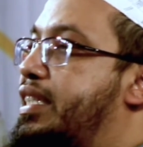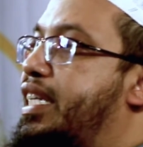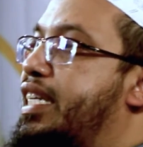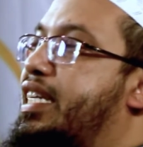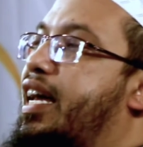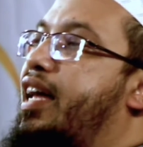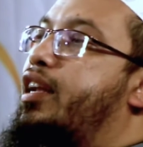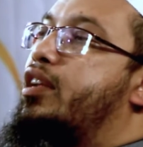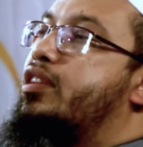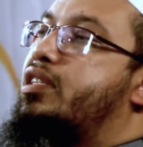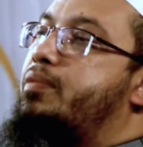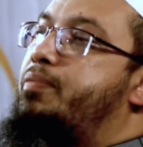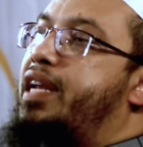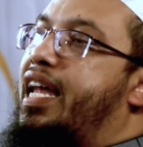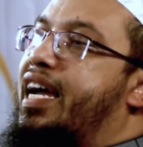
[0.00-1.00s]
যেটা
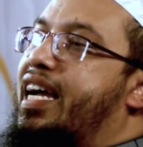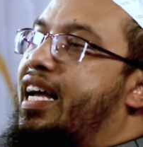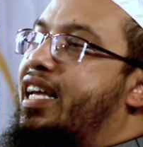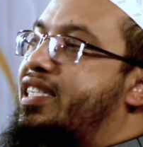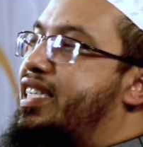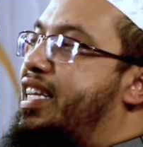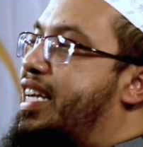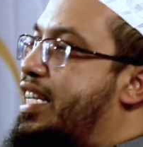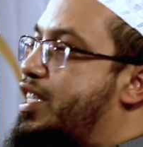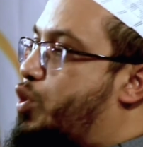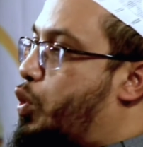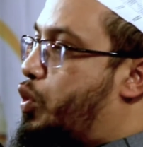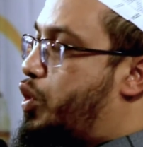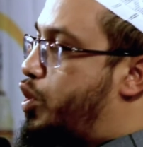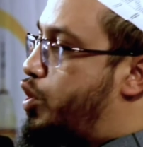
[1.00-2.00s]
নসিবে লেখা আছে কাজ
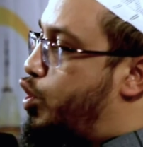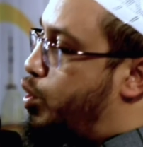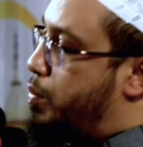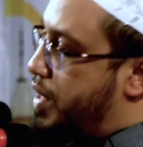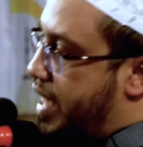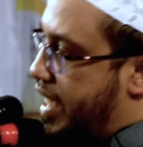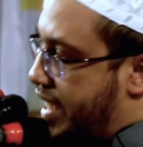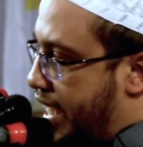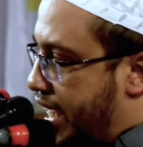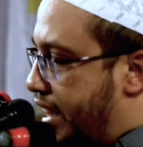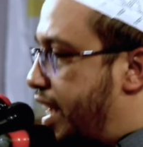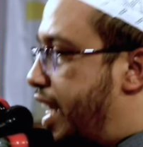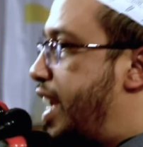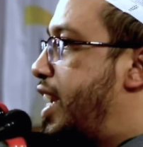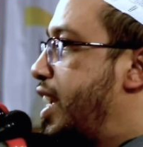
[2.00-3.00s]
করতে করতে তুমি সেই
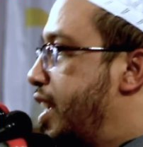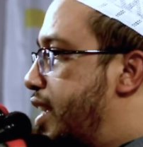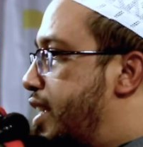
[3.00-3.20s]
জায়গাতেই